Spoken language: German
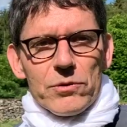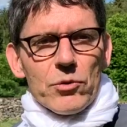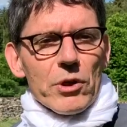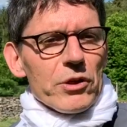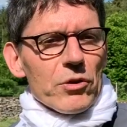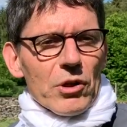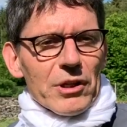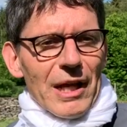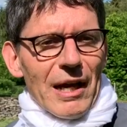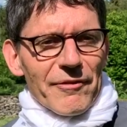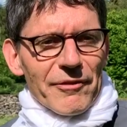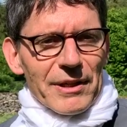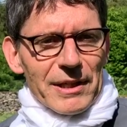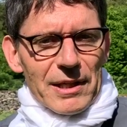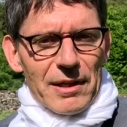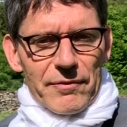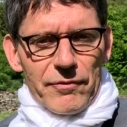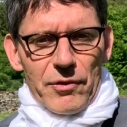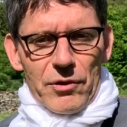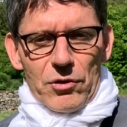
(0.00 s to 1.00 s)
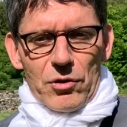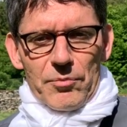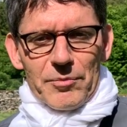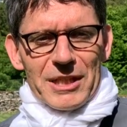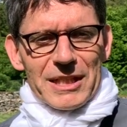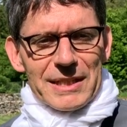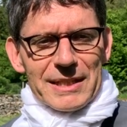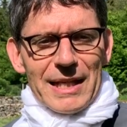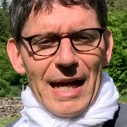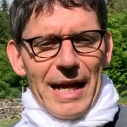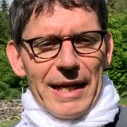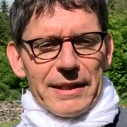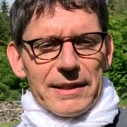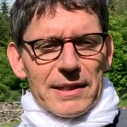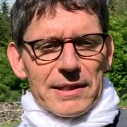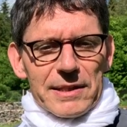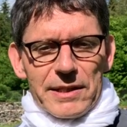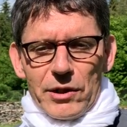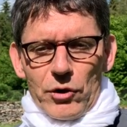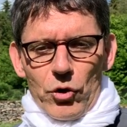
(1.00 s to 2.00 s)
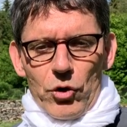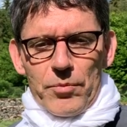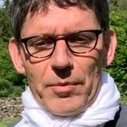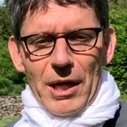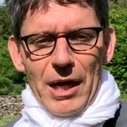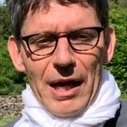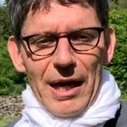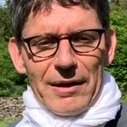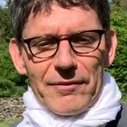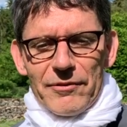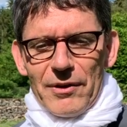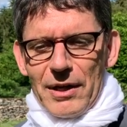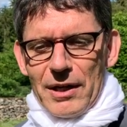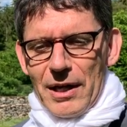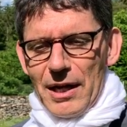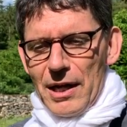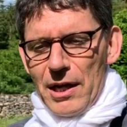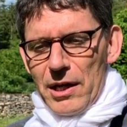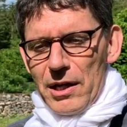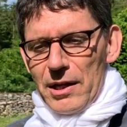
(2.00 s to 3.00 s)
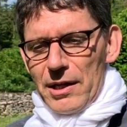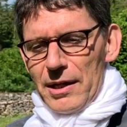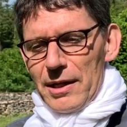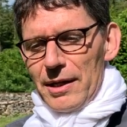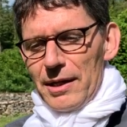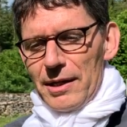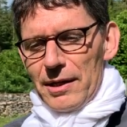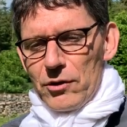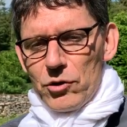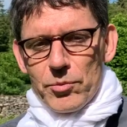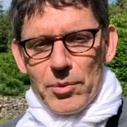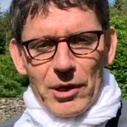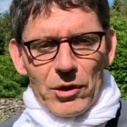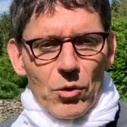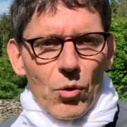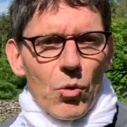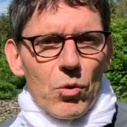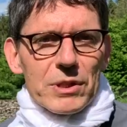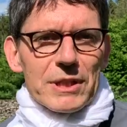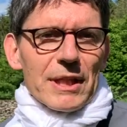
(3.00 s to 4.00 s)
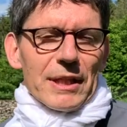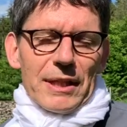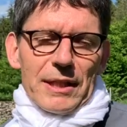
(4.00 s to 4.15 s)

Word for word: nur in Nordafrika vorkommen. Das zeigt, dass die Römer einfach äh, über große